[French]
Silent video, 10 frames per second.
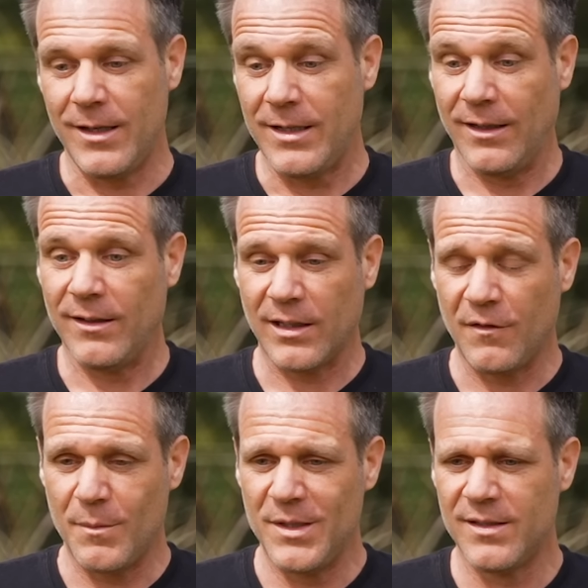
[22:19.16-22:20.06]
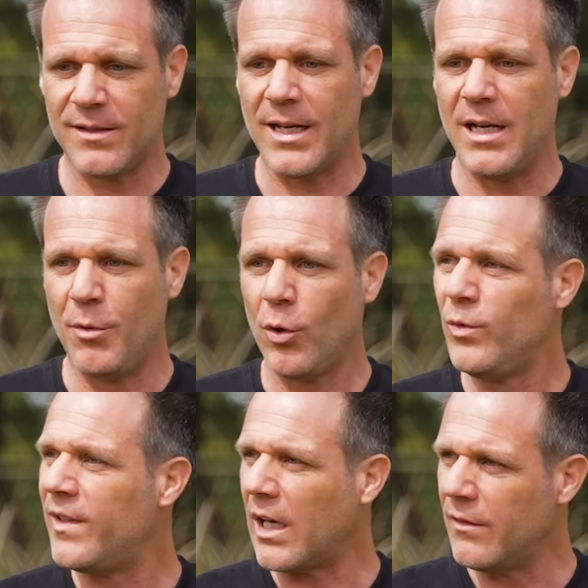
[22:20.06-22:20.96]
et qui était très féministe. Et à l'époque
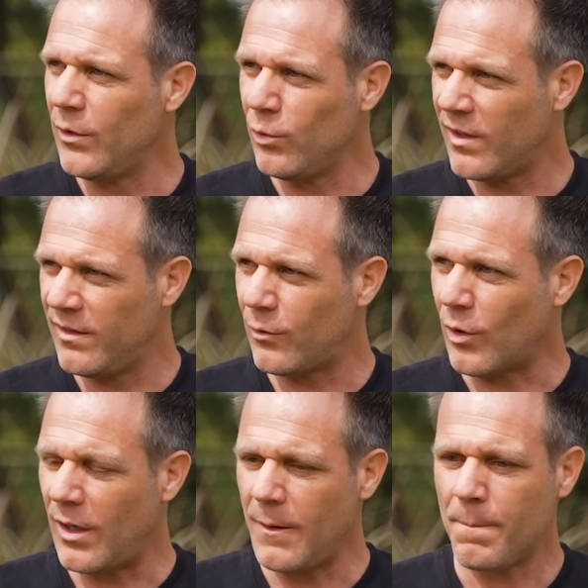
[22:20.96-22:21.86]
où c'est arrivé, toutes ces histoires-là,